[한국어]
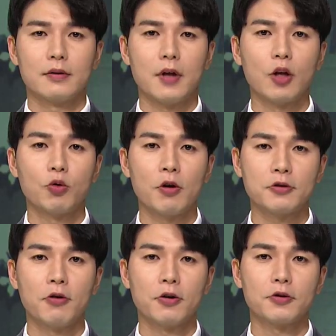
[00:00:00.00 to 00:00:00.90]
대통령
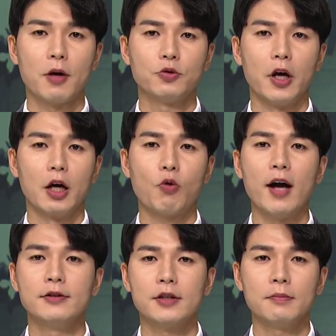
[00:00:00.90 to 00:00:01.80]
선거 때문에
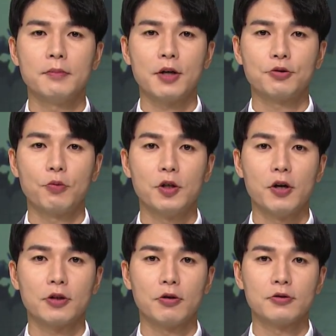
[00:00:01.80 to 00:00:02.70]
관심 밖으로
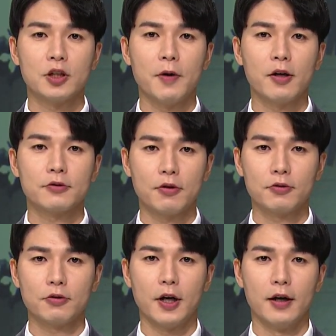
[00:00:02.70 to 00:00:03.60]
밀려났던
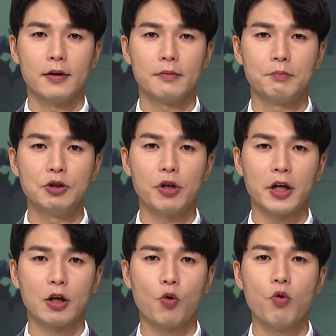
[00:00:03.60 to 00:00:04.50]
지방선거가
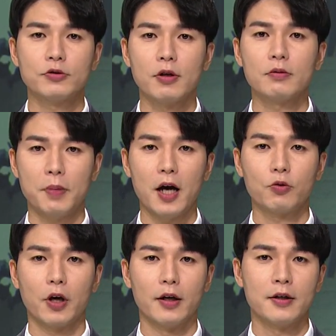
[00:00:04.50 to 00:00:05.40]
민주당의 공천
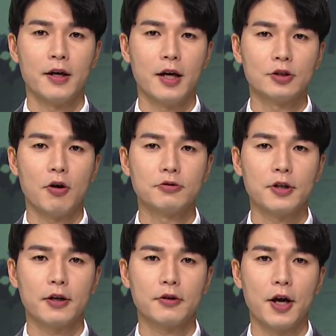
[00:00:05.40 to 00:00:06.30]
파동에
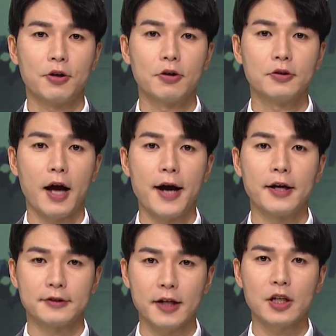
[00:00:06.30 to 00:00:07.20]
정책 대결은
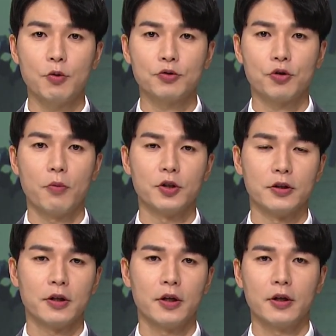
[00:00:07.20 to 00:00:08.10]
아예 찾아볼 수
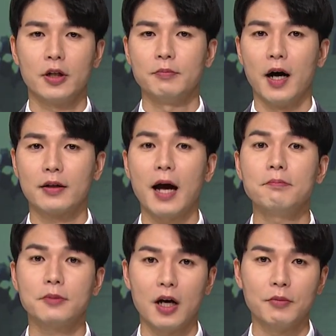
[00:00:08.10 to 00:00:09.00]
없는 이른바
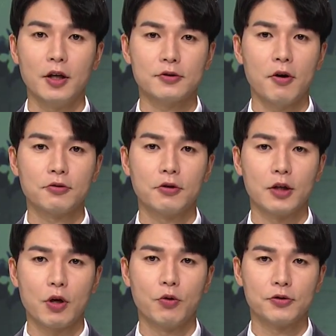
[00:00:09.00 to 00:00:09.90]
깜깜이
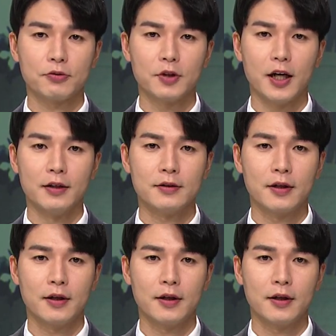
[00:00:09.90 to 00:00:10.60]
선거가 되고 있습니다.